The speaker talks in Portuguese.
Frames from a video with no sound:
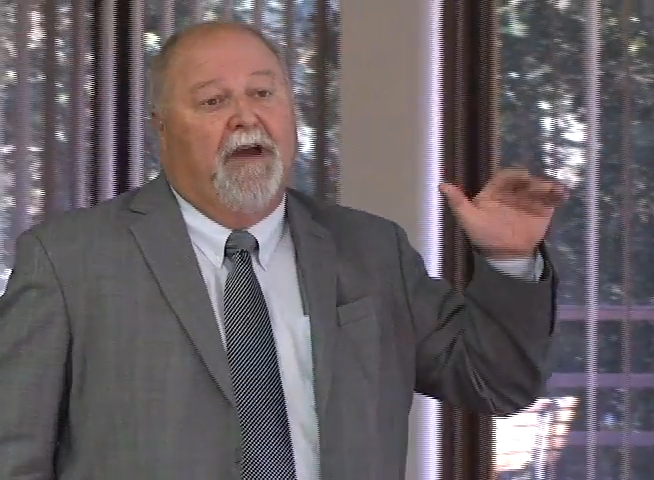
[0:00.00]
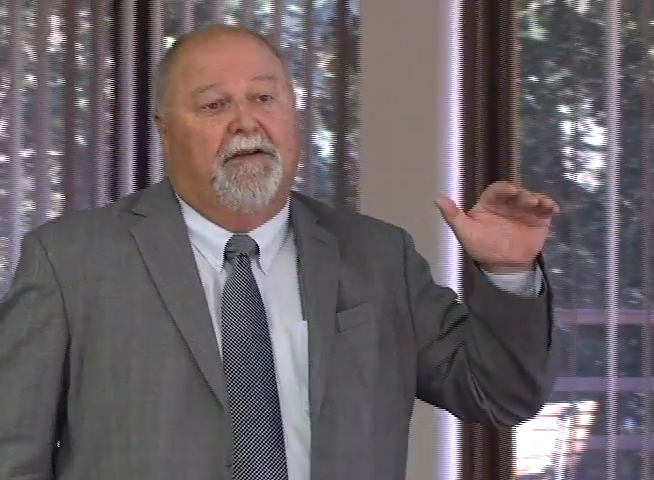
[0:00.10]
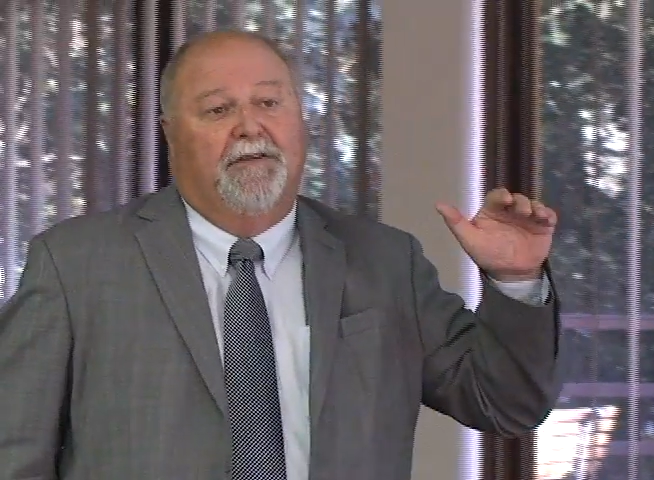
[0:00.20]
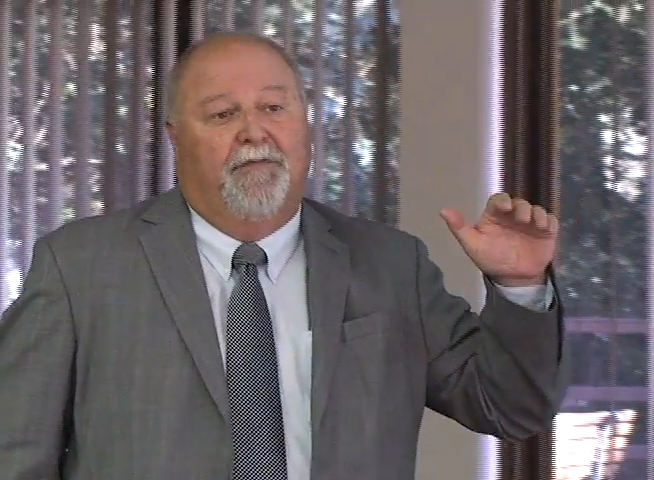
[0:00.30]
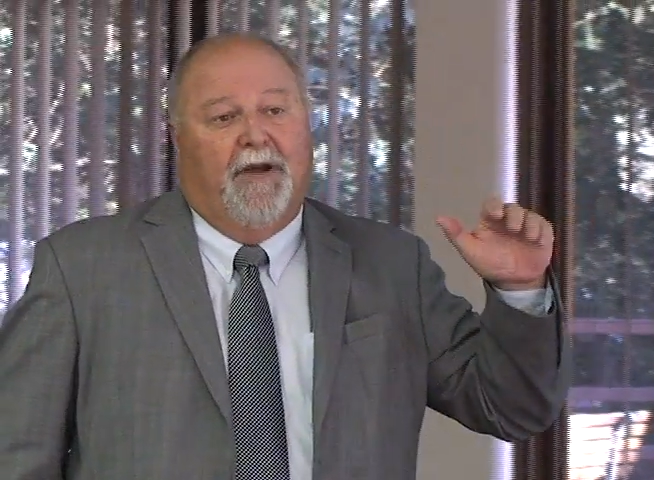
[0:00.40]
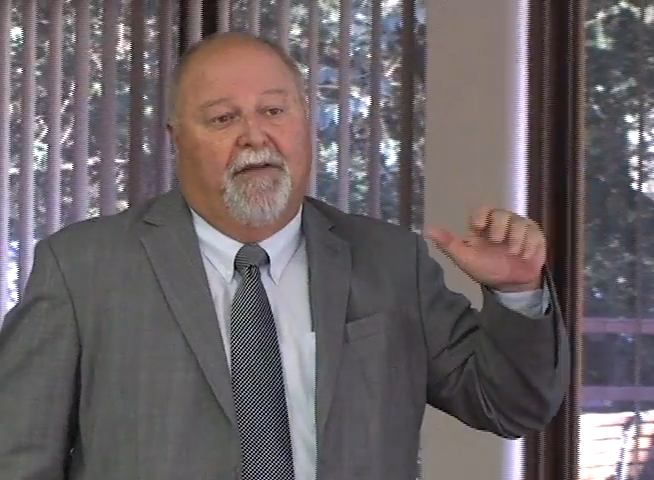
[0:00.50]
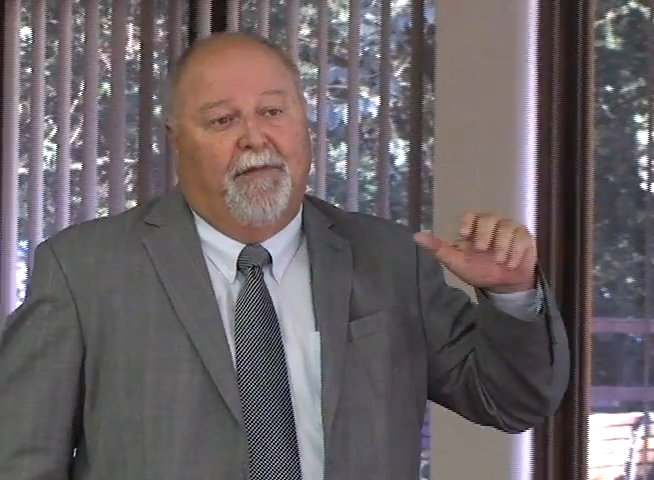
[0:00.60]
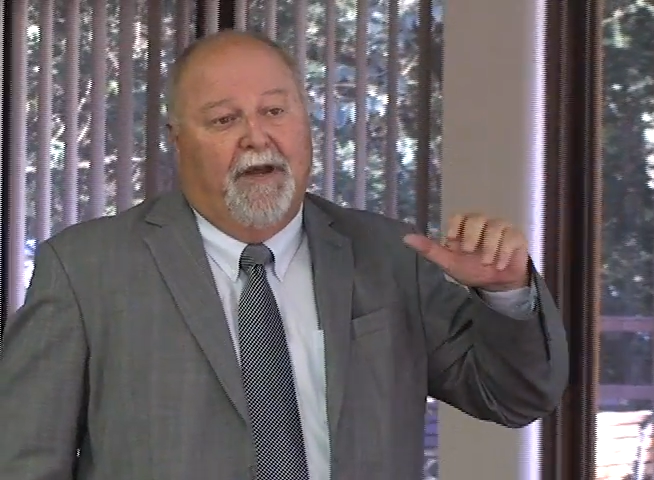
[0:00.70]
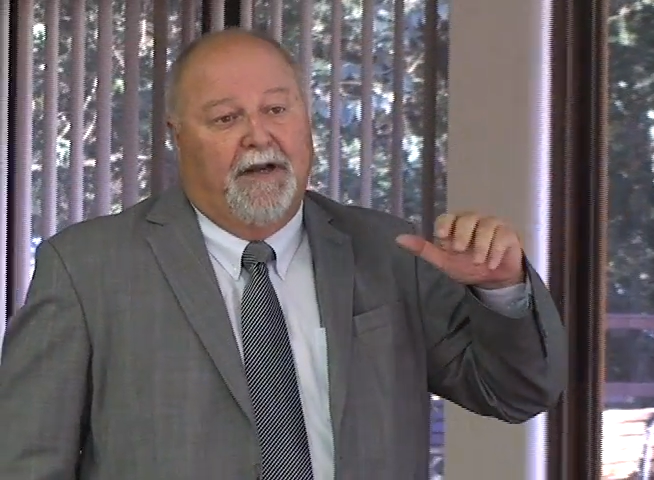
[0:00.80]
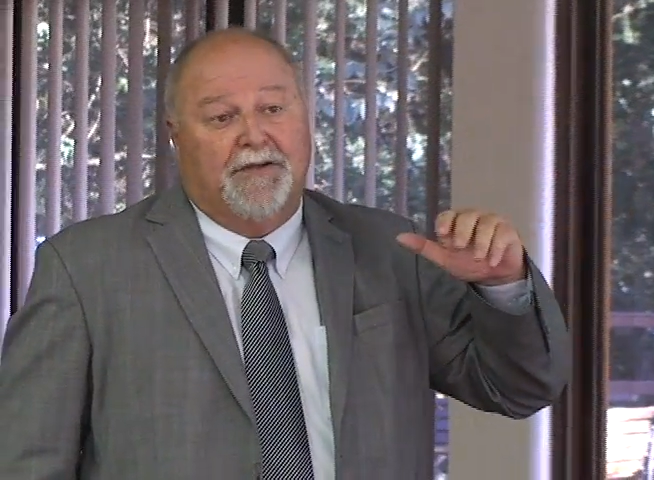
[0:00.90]
Canadá
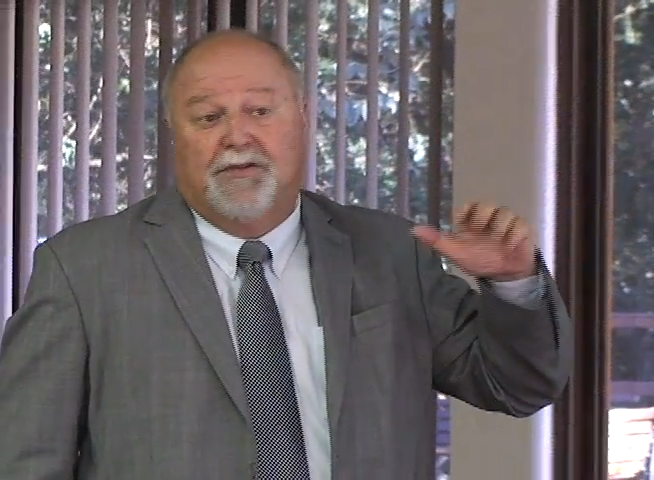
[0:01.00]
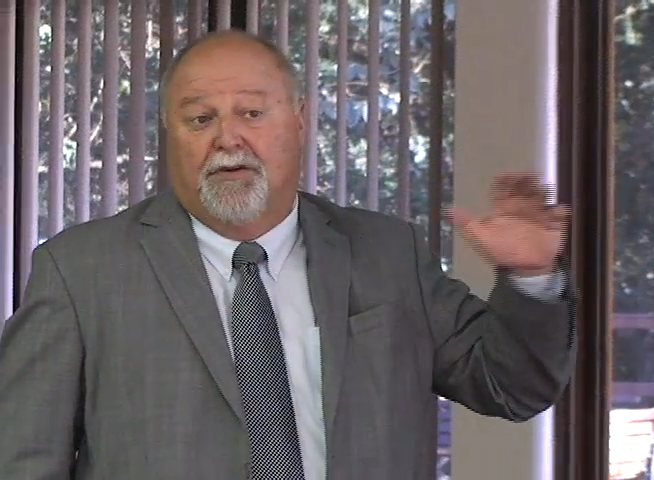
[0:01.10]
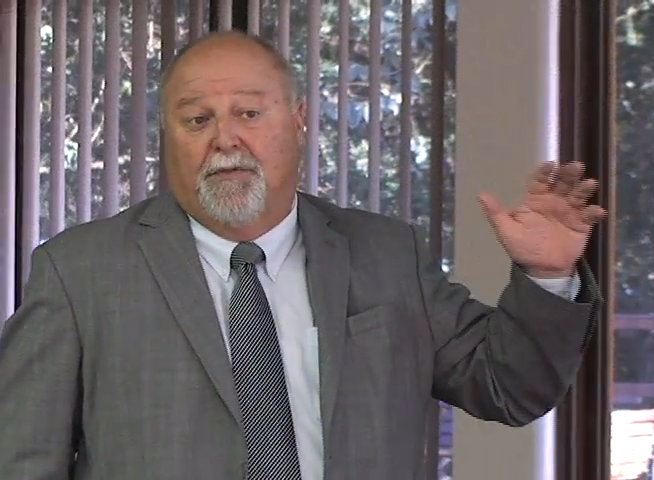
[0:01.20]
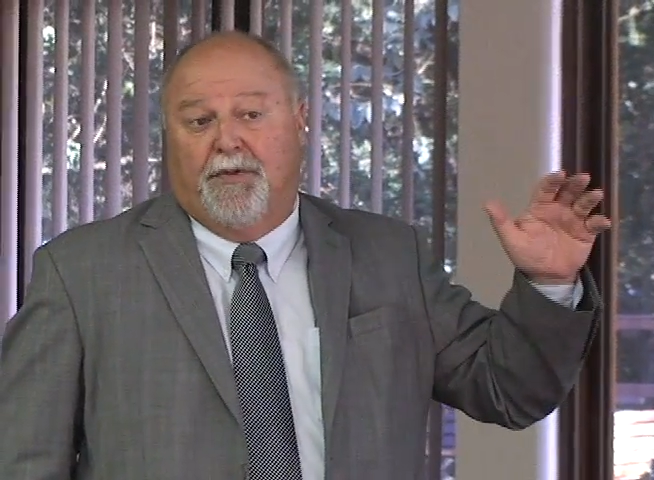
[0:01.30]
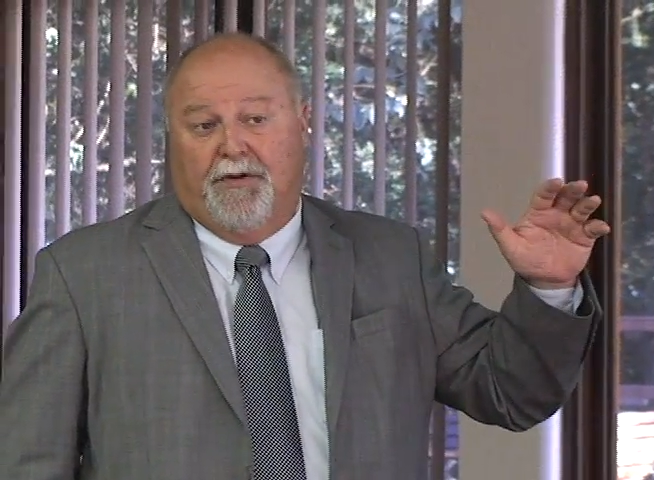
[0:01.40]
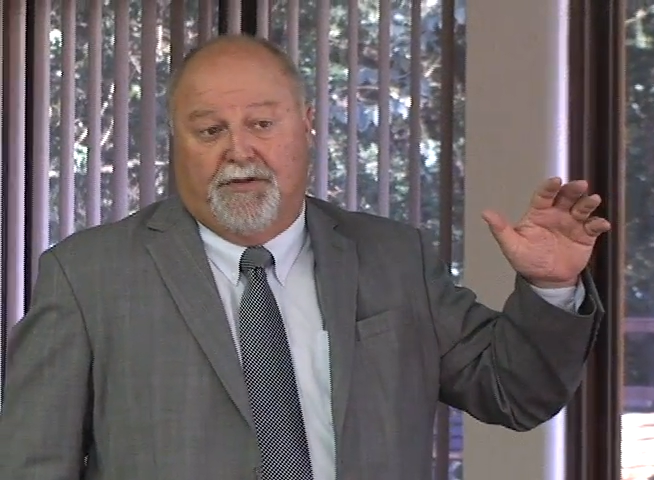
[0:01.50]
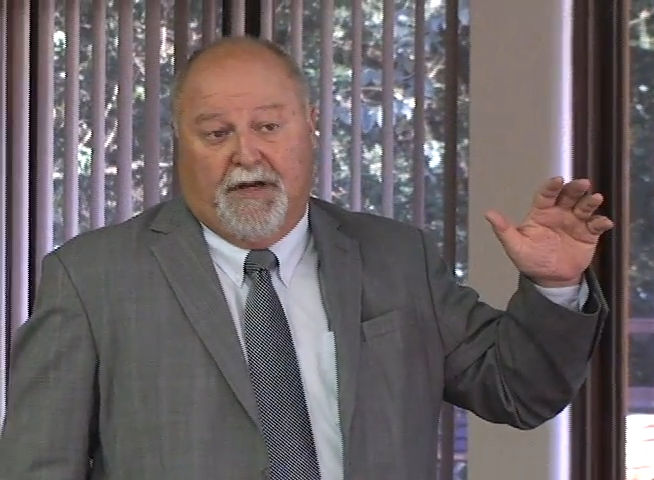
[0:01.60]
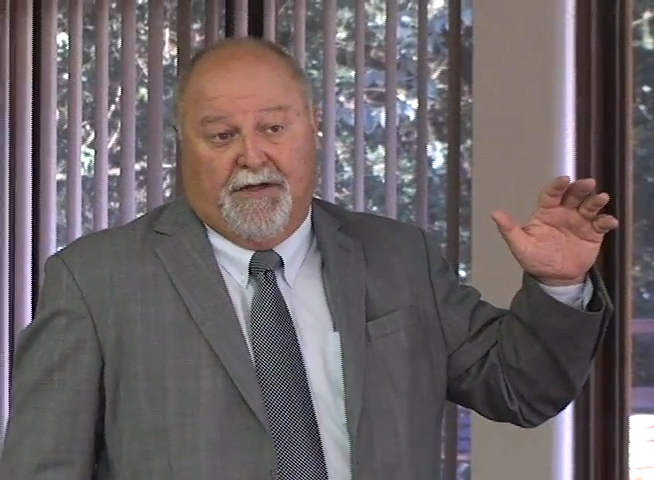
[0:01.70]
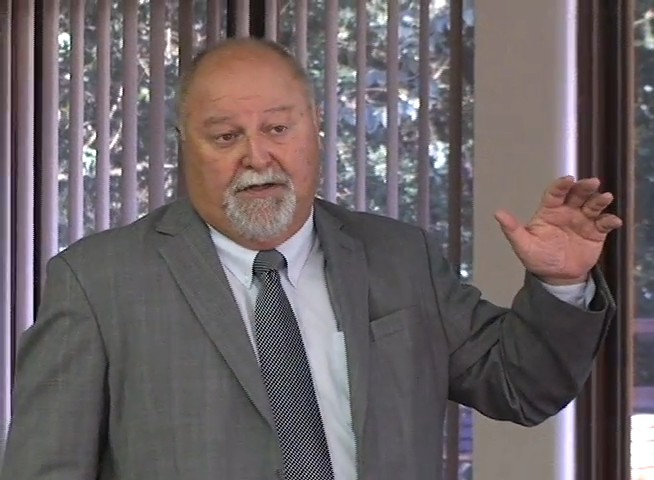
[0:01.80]
Technology Triangle,